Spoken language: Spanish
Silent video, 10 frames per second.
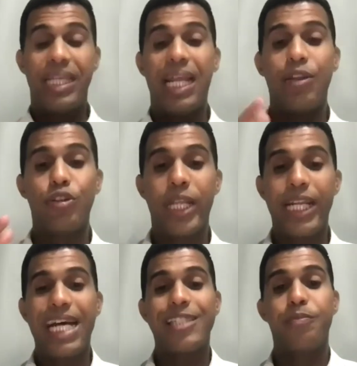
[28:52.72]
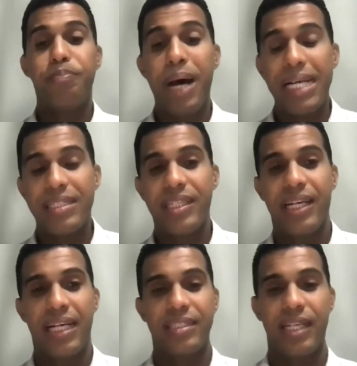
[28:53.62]
de las doctrinas
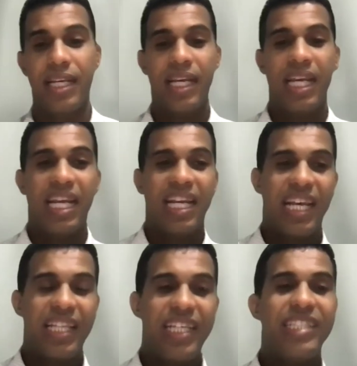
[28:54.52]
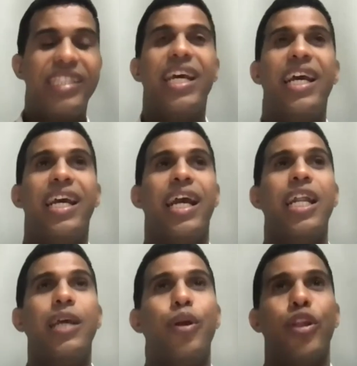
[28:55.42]
básicas que dice en
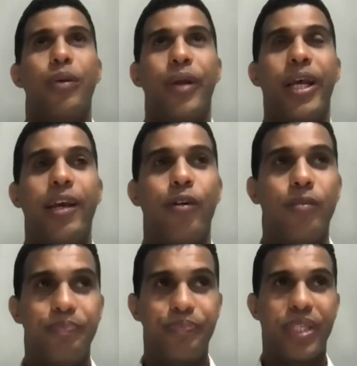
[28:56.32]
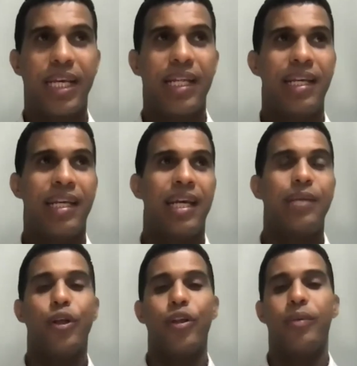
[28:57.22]
el libro de Hebreo, que en el
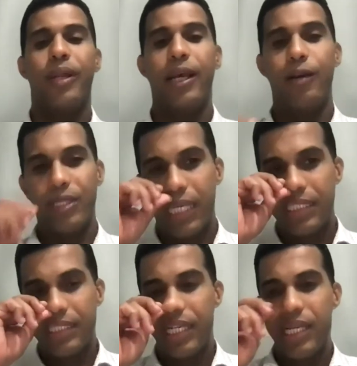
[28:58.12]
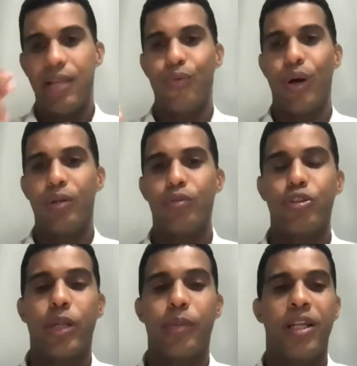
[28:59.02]
libro de Hebreo está enseñando a
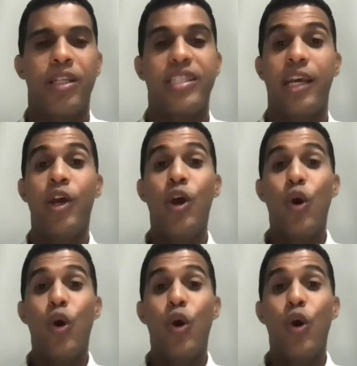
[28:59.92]
algunos hermanos, dice,